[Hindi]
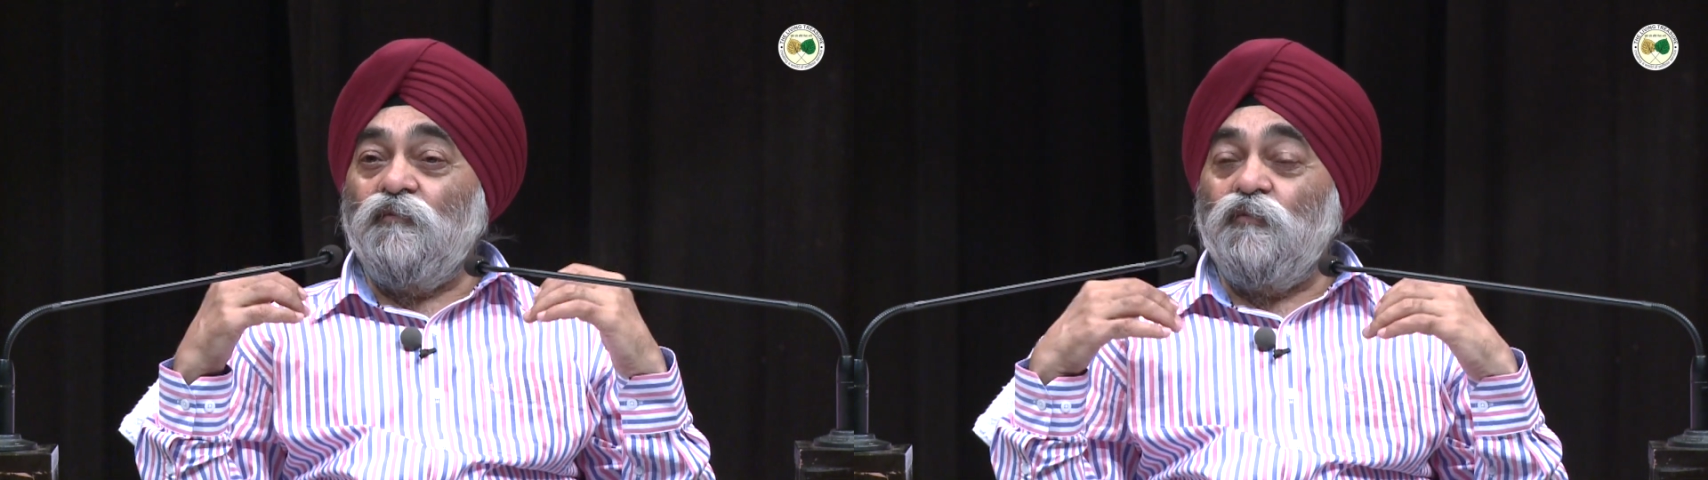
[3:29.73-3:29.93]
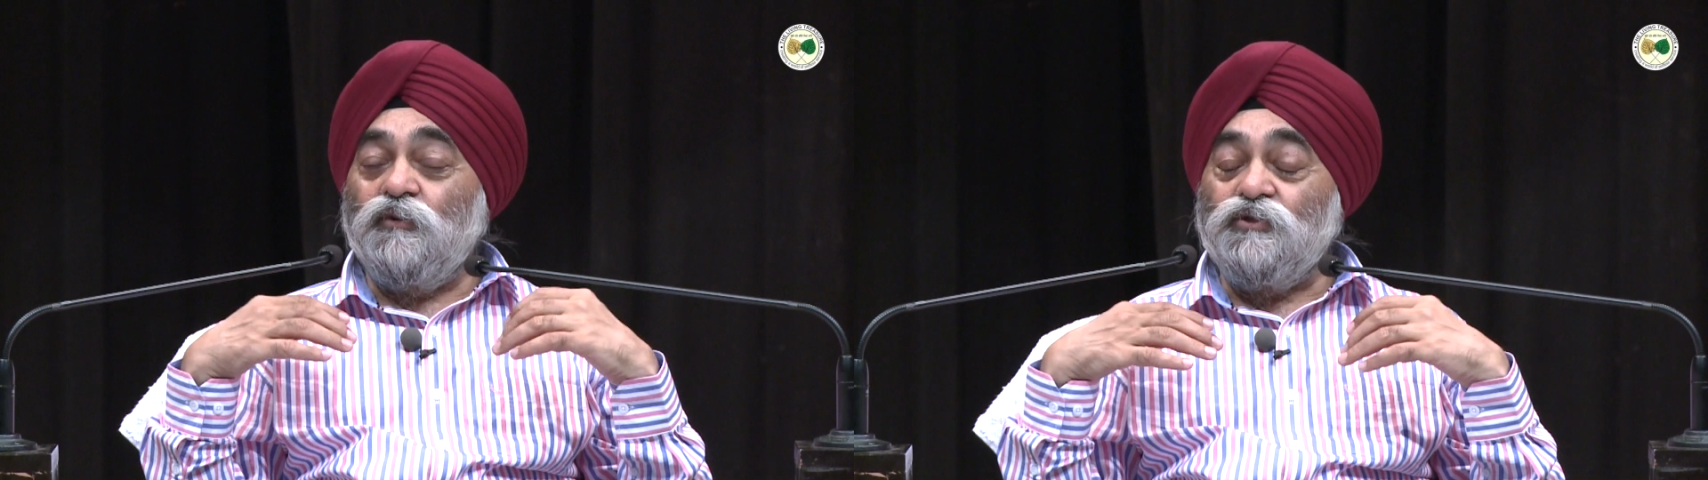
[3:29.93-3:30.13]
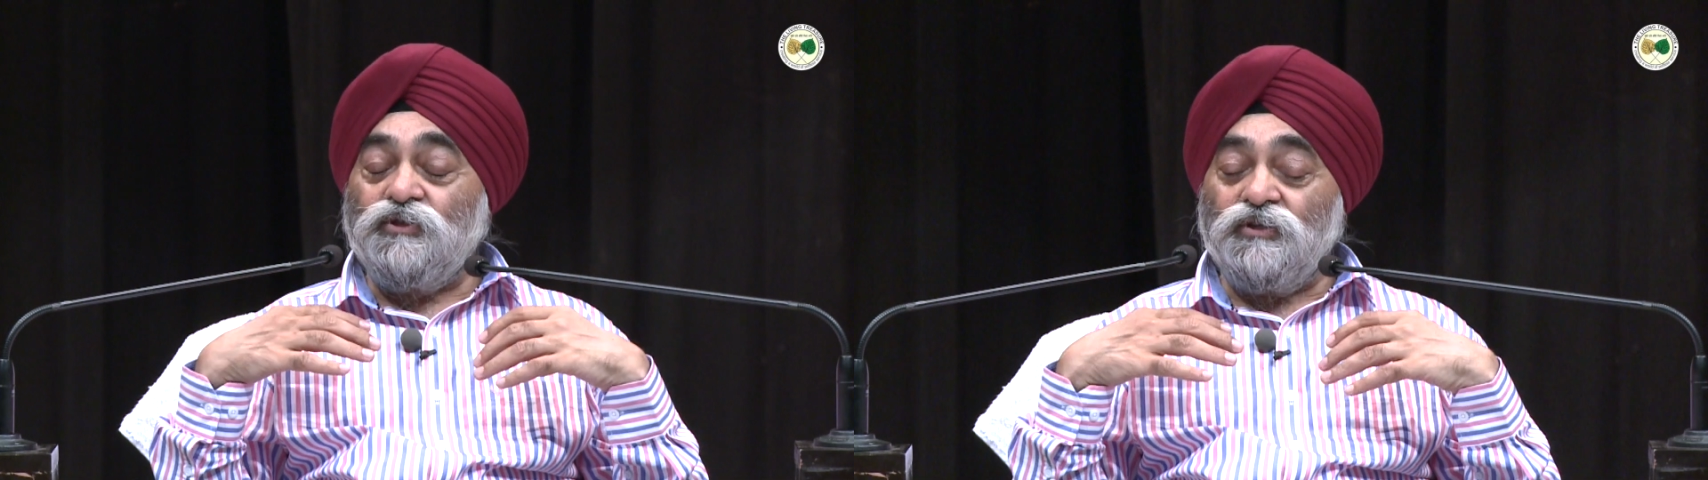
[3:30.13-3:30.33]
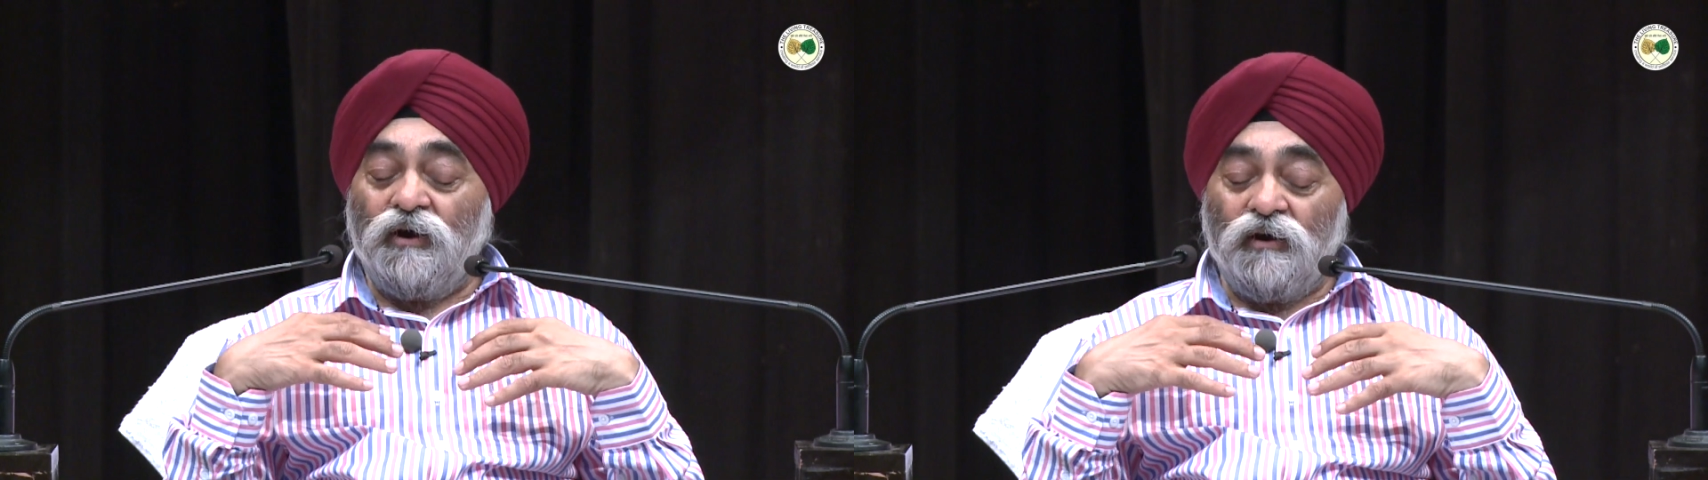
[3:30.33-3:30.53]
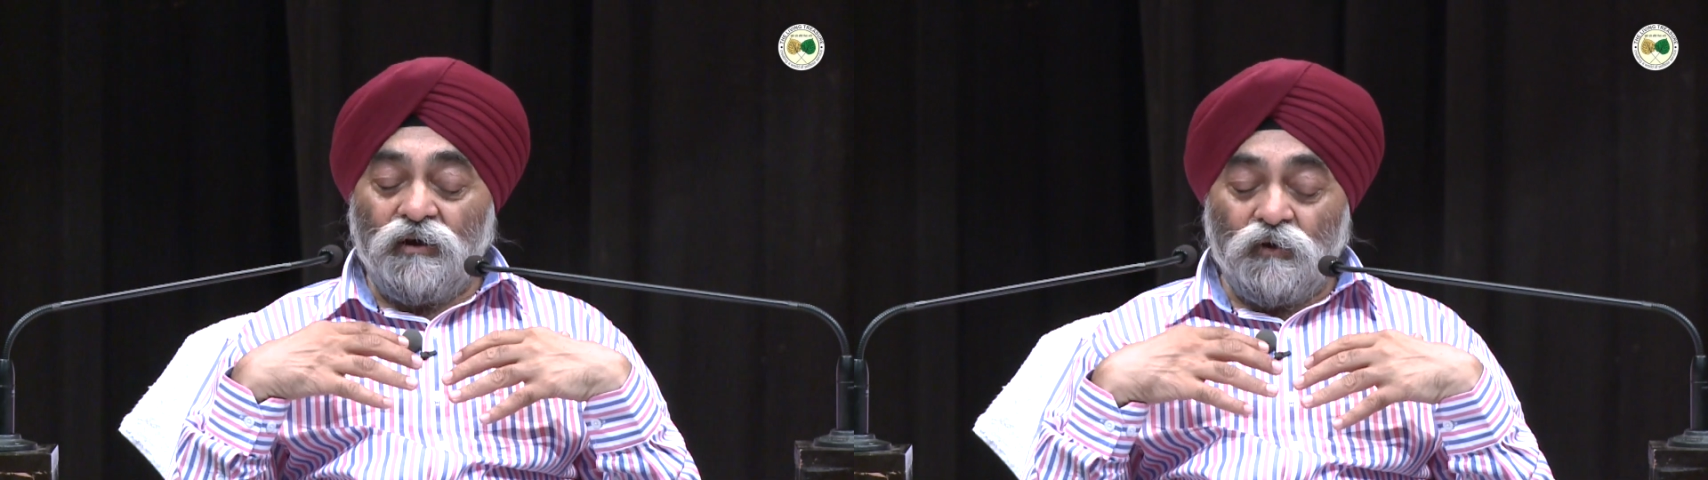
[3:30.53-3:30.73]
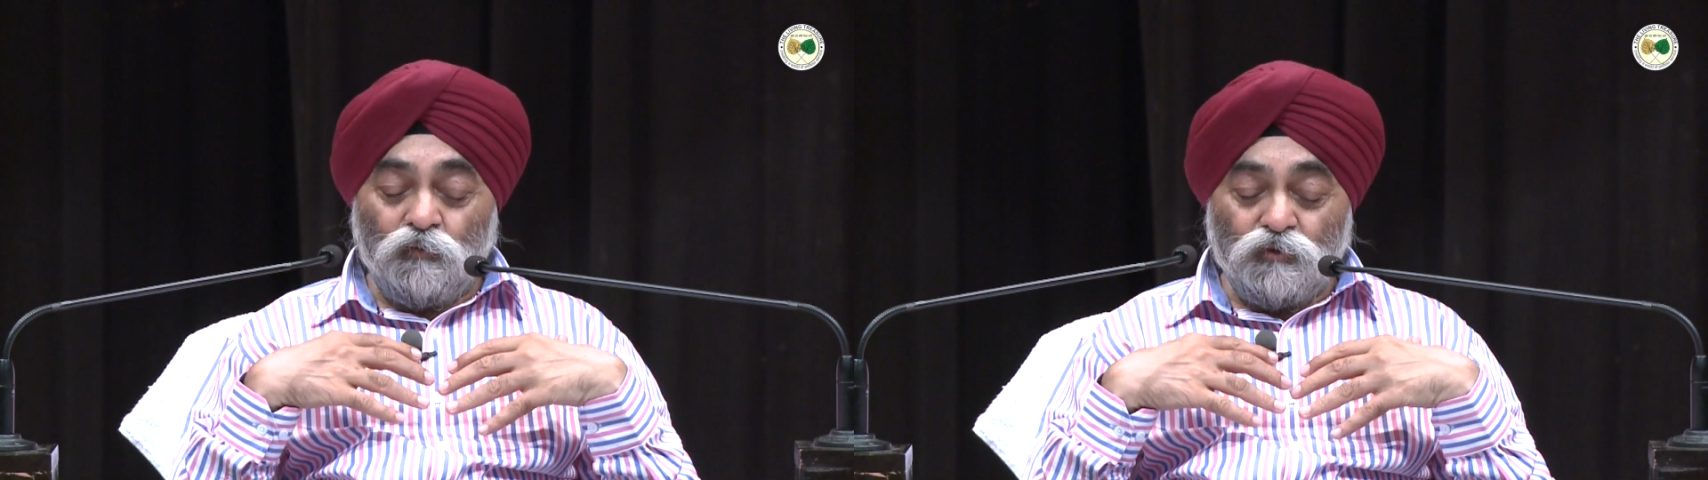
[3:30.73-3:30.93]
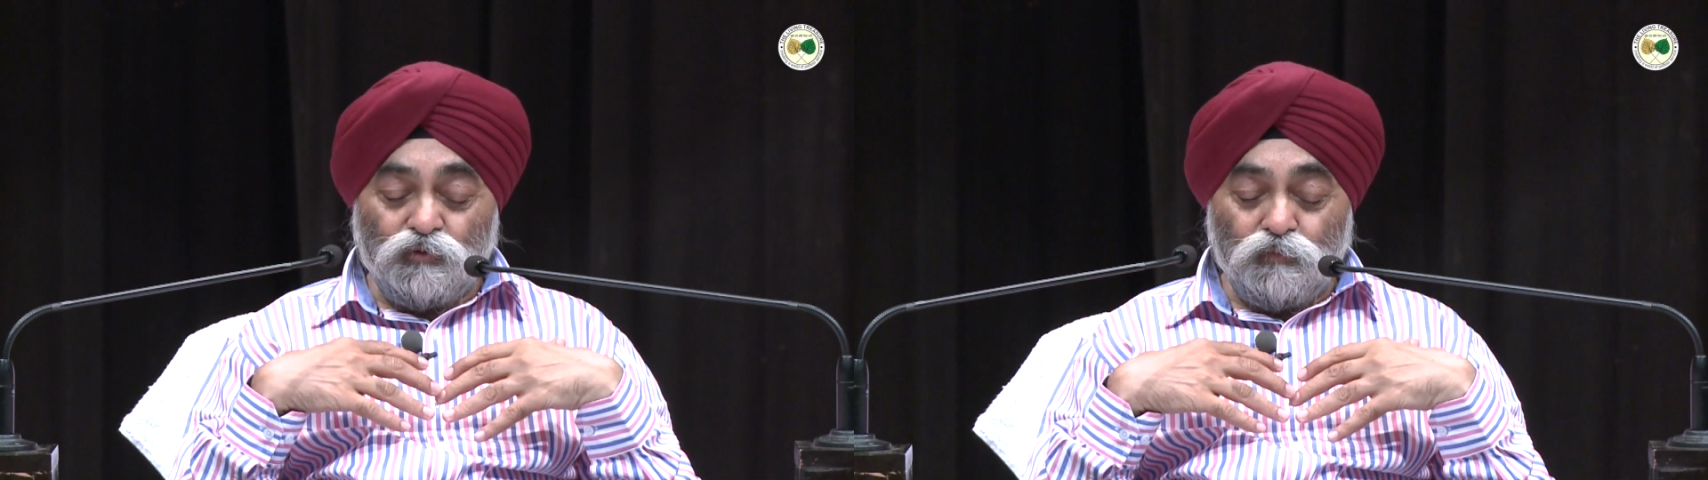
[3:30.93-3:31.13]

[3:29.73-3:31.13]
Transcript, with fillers: वो सारा कुछ